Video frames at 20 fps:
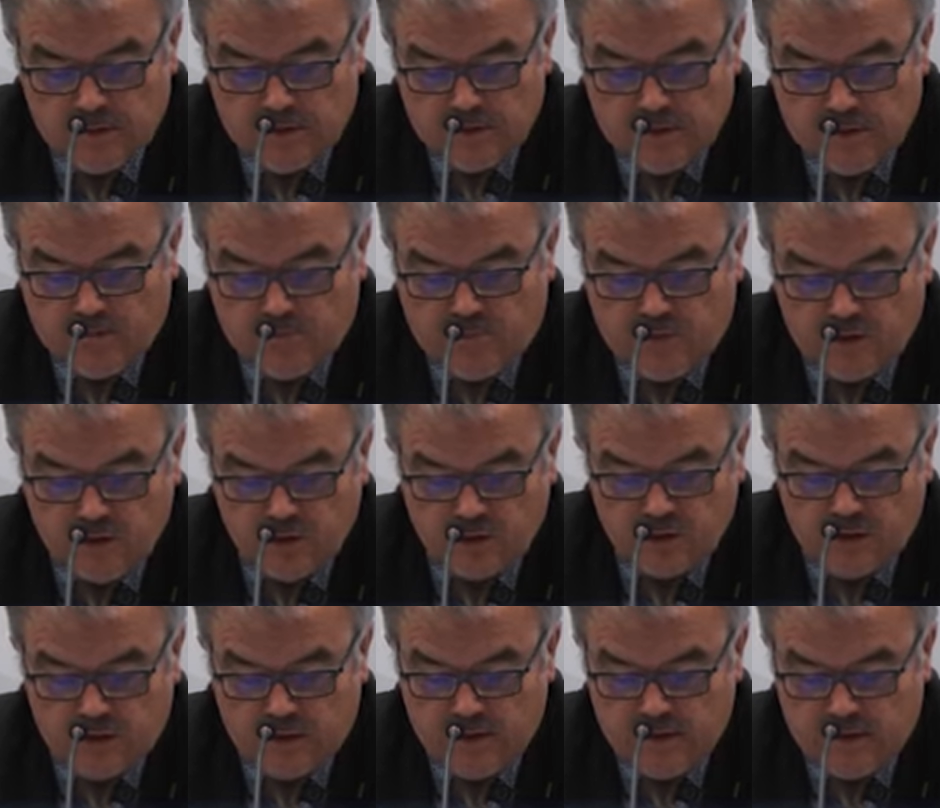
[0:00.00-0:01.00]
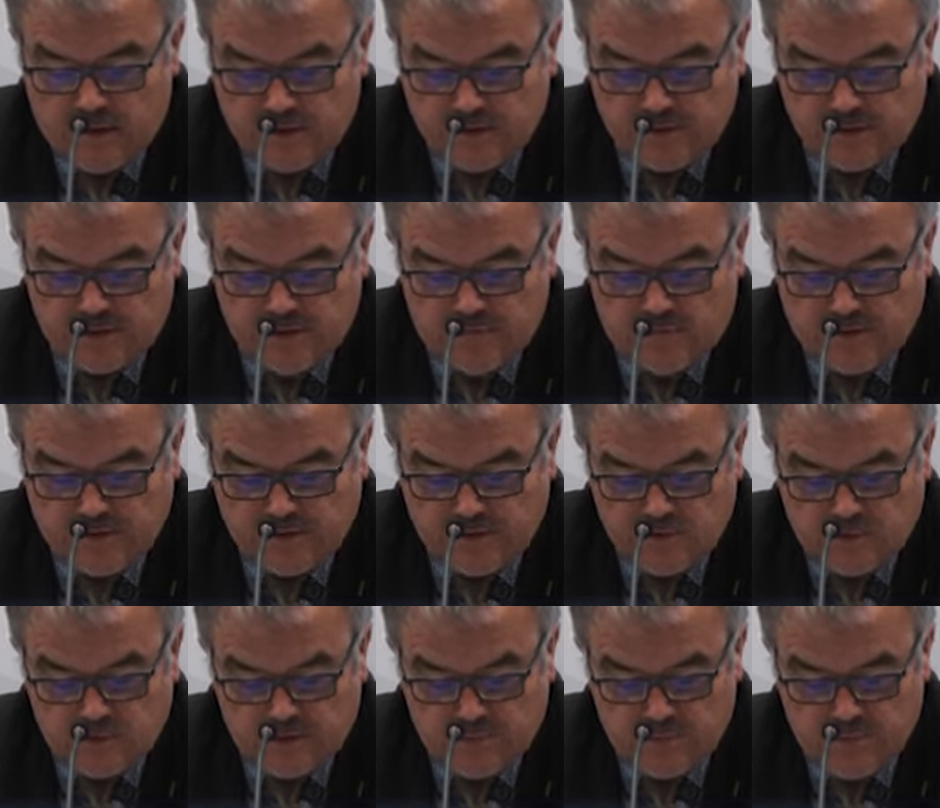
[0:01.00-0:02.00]
äh, Flaschen an
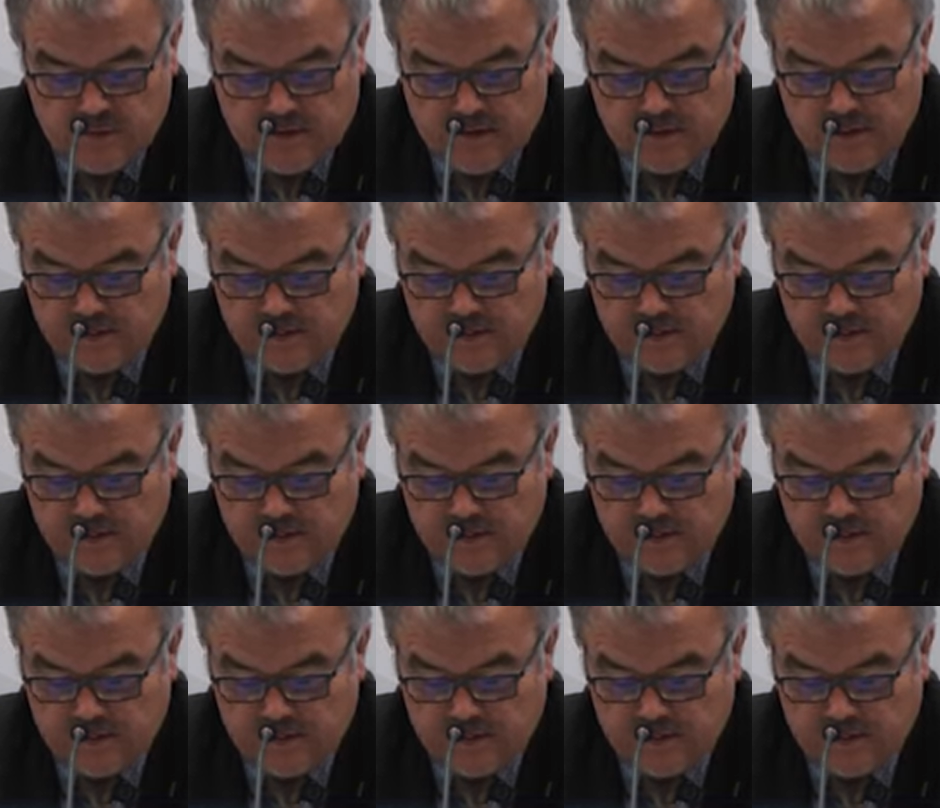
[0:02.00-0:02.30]
Desinfektionsmittel.